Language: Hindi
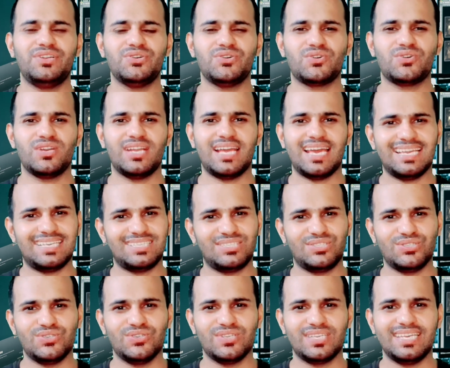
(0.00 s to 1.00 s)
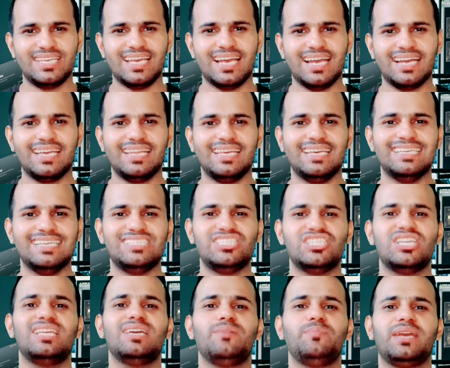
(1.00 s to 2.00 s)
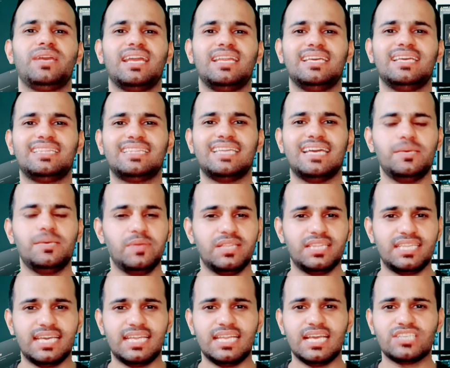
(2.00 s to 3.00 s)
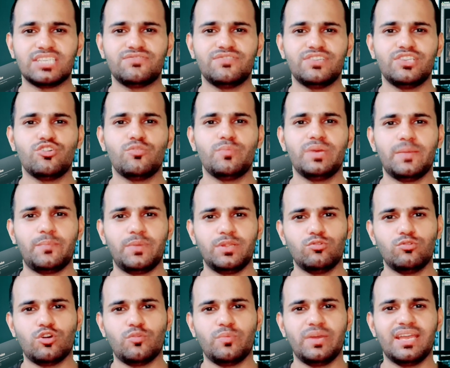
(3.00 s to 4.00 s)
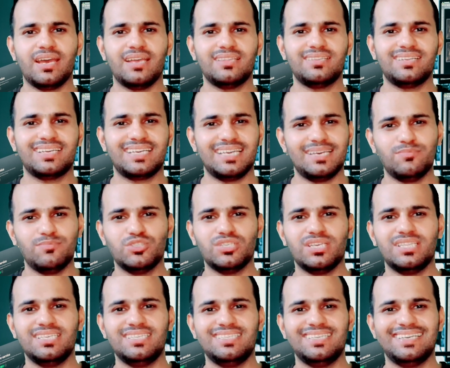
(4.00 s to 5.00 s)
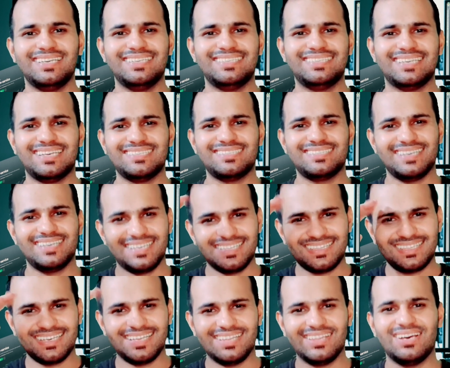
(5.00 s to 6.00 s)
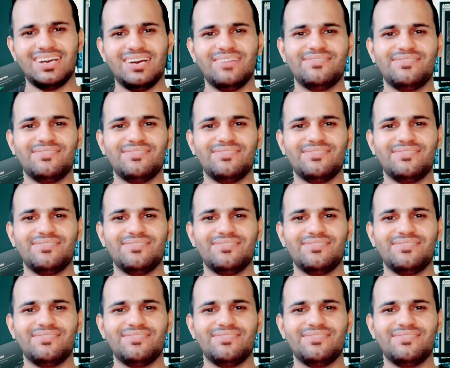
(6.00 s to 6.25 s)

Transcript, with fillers: वीडियो को लाइक ज़रूर किया करें चलें अभी के लिए इतना ही मिलते हैं नेक्स्ट वीडियो में अपनी दुआओं में याद रखें मुझे दीजिए इजाज़त अल्लाह